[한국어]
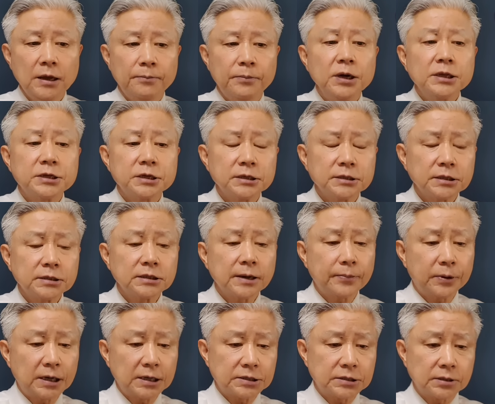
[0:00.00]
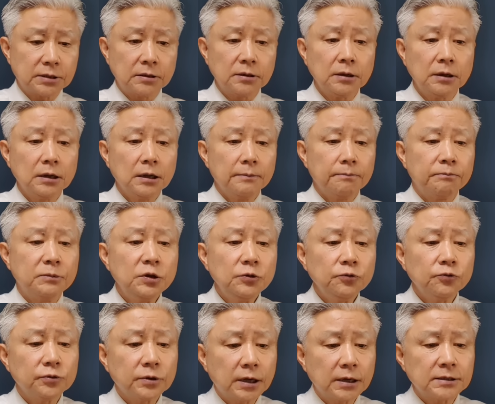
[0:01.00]
며칠 전 재판에서는
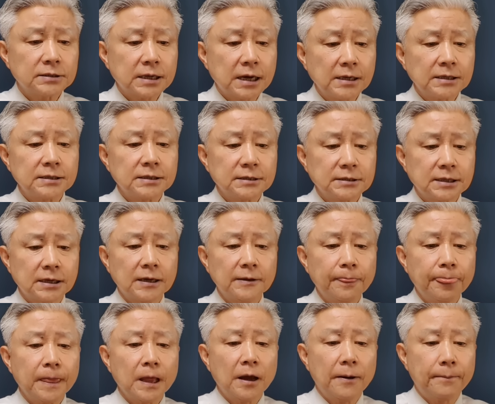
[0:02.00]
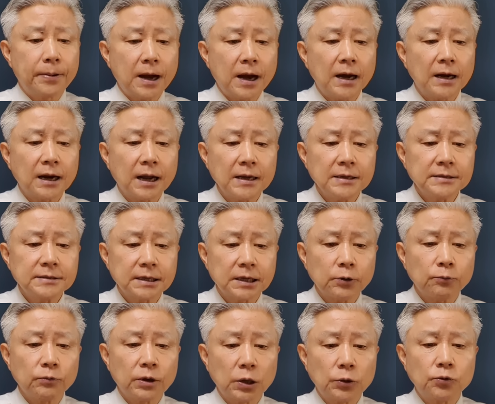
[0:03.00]
민주당 상징색인
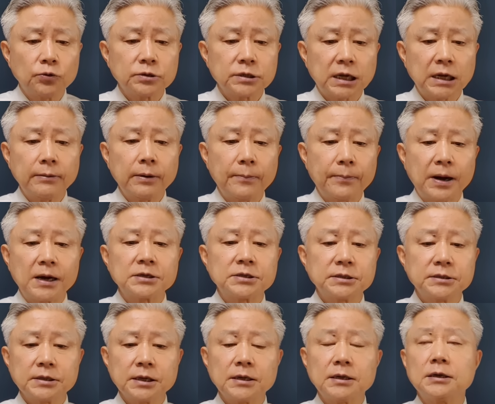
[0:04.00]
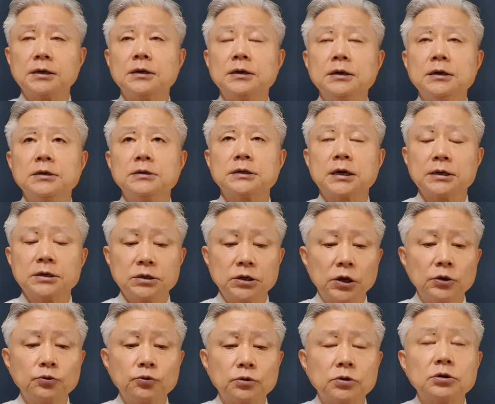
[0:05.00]
파란색 외투 차림의 방청객이 자,
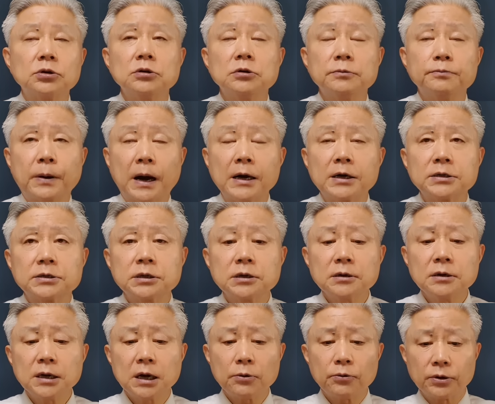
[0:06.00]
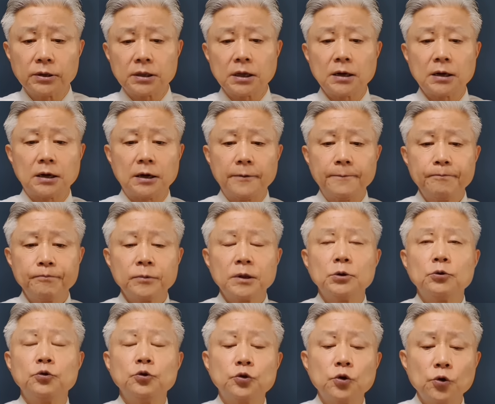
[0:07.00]
이그 방청을 하고 있다가
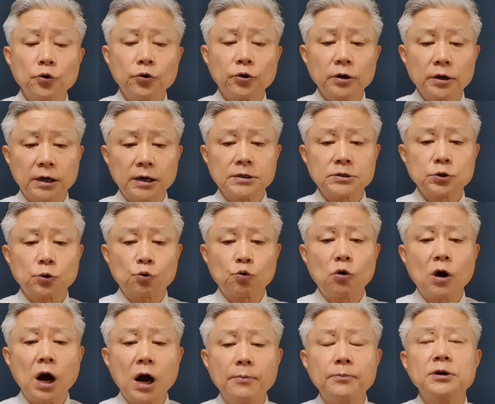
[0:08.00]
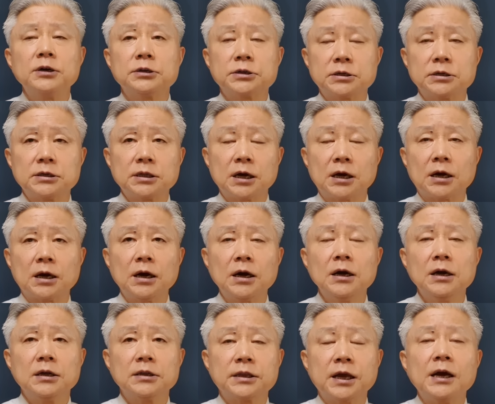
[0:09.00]
유동규를 향해서 고함을
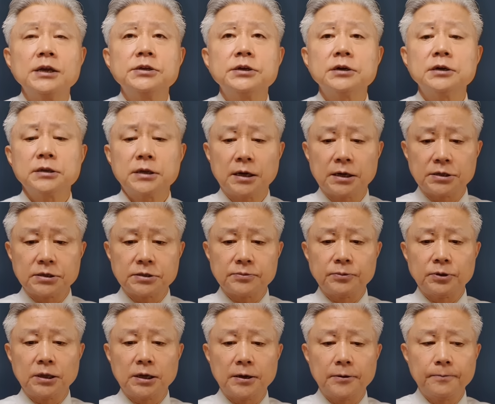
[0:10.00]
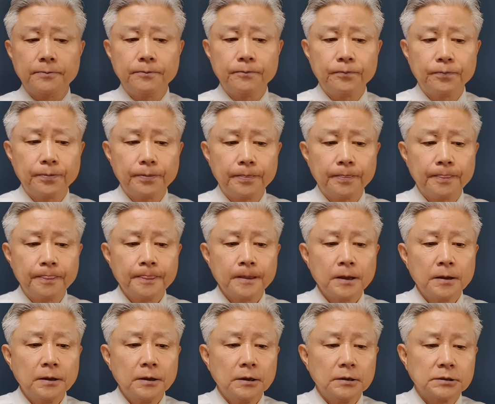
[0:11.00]
치다가 퇴정을 당했습니다.
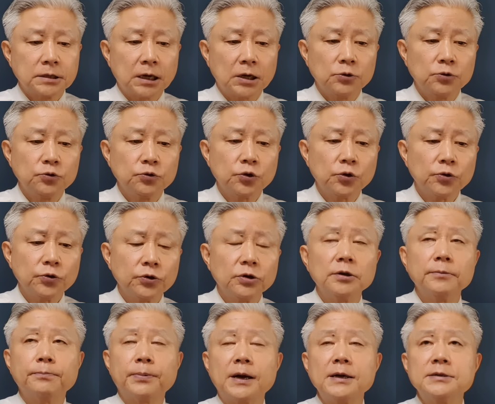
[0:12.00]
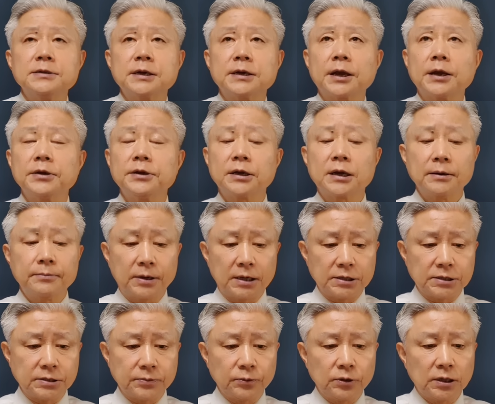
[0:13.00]
자, 유동규는 판사에게 이렇게
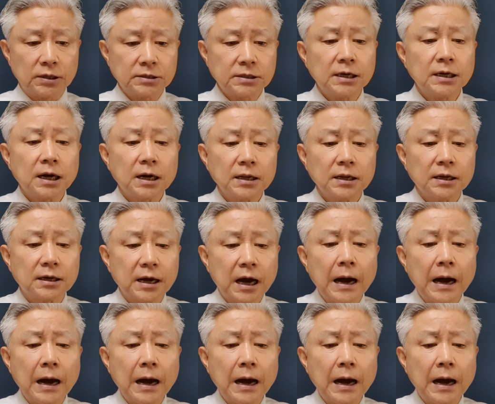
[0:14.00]
말했습니다. 차라리